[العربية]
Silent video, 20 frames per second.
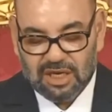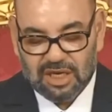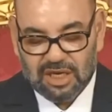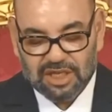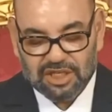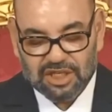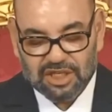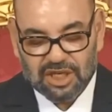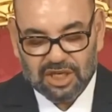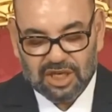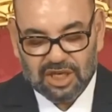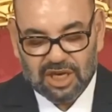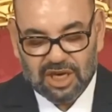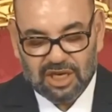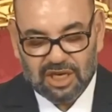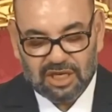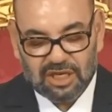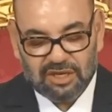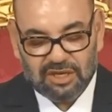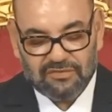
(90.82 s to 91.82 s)

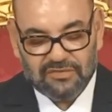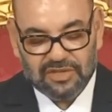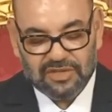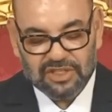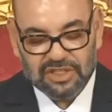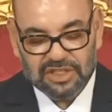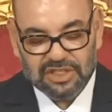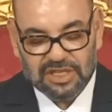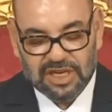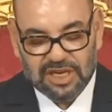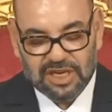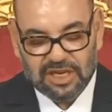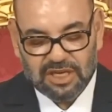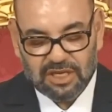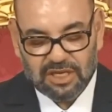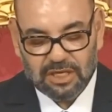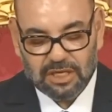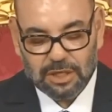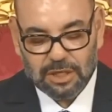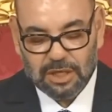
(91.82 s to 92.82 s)
لأشقائنا في
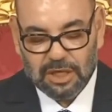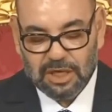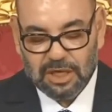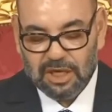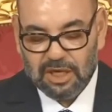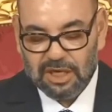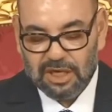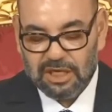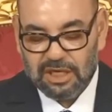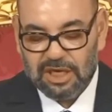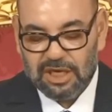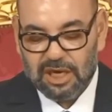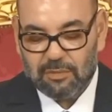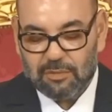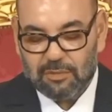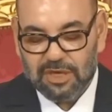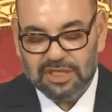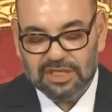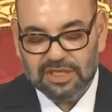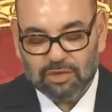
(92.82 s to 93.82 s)
الجزائر
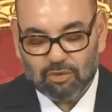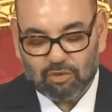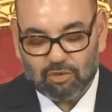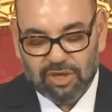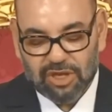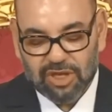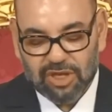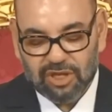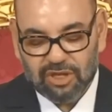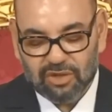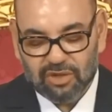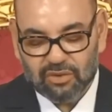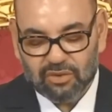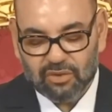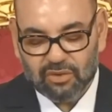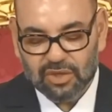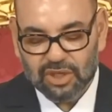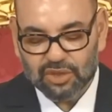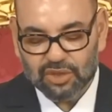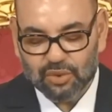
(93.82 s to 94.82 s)
للعمل سويا
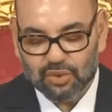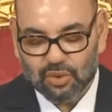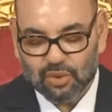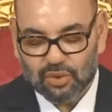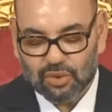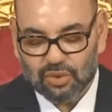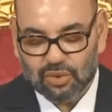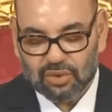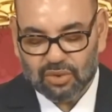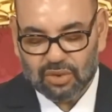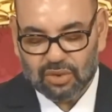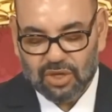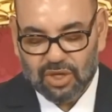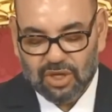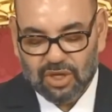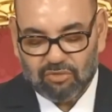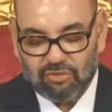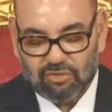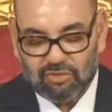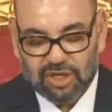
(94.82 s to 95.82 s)
دون شروط
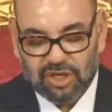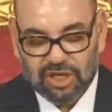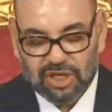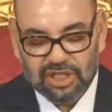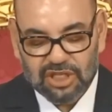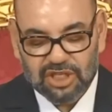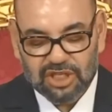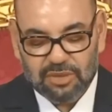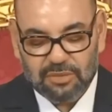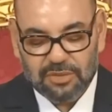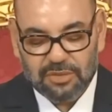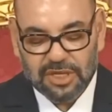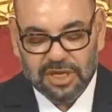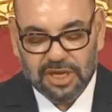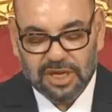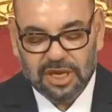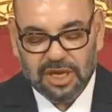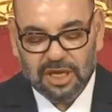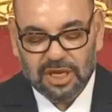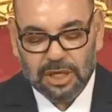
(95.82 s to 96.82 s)
من أجل
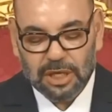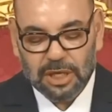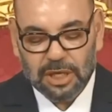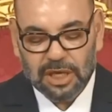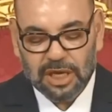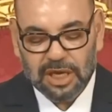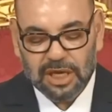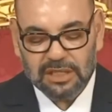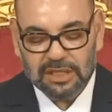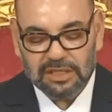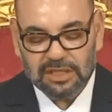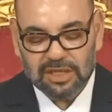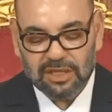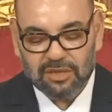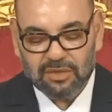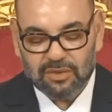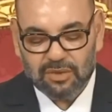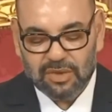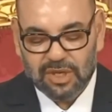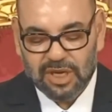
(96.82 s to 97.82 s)
بناء علاقات
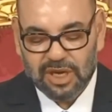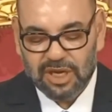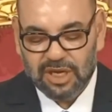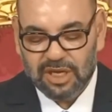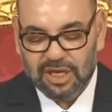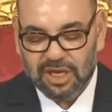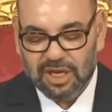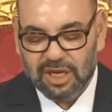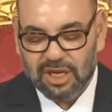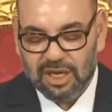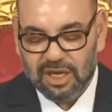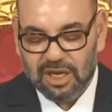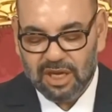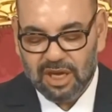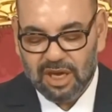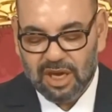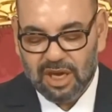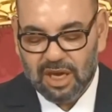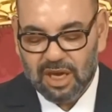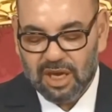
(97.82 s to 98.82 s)
ثنائية
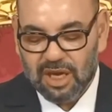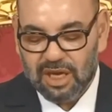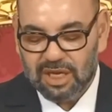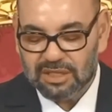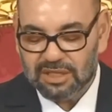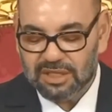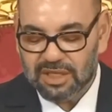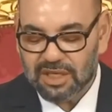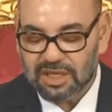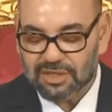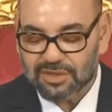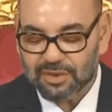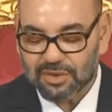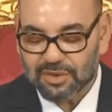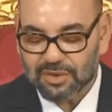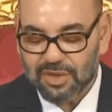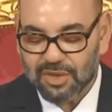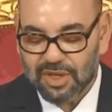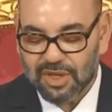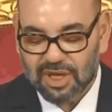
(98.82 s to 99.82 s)

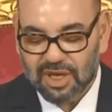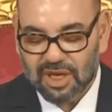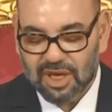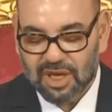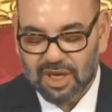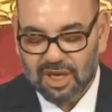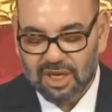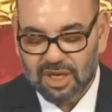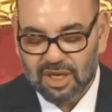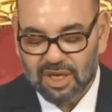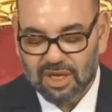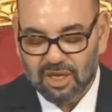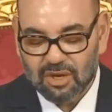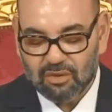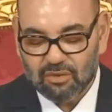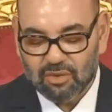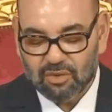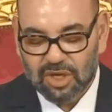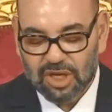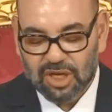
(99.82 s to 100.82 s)
أساسها الثقة
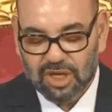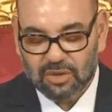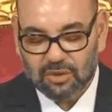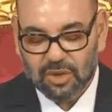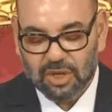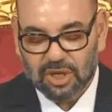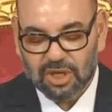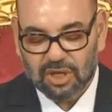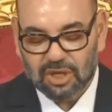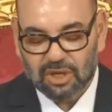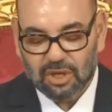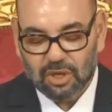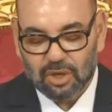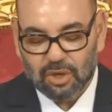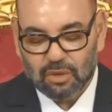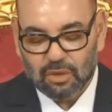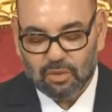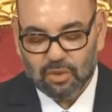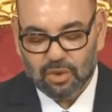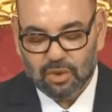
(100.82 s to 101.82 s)
والحوار
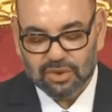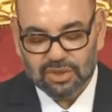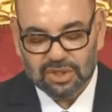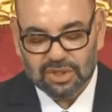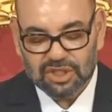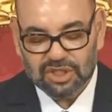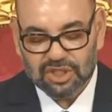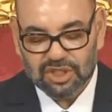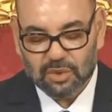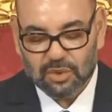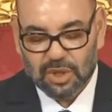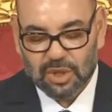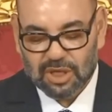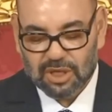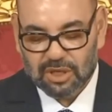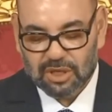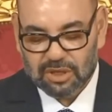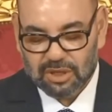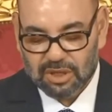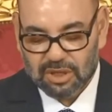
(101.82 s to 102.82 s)
وحسن
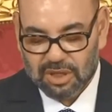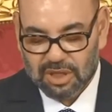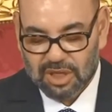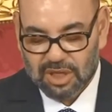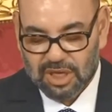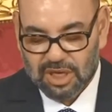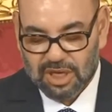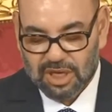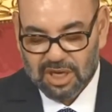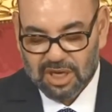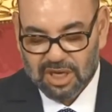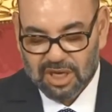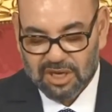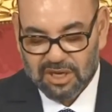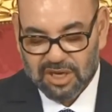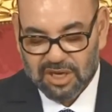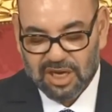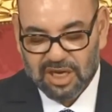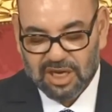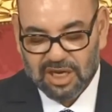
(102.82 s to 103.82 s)
الجوار
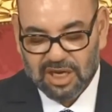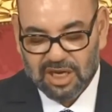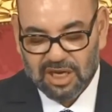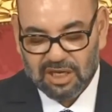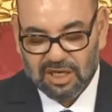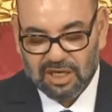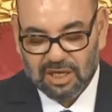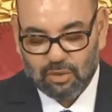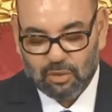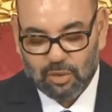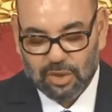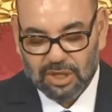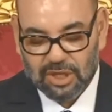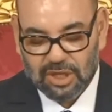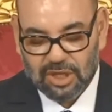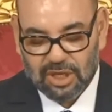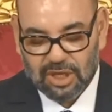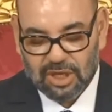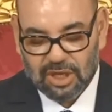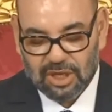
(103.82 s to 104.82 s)
ذلك أن
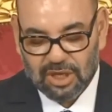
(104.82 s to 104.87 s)
الوضع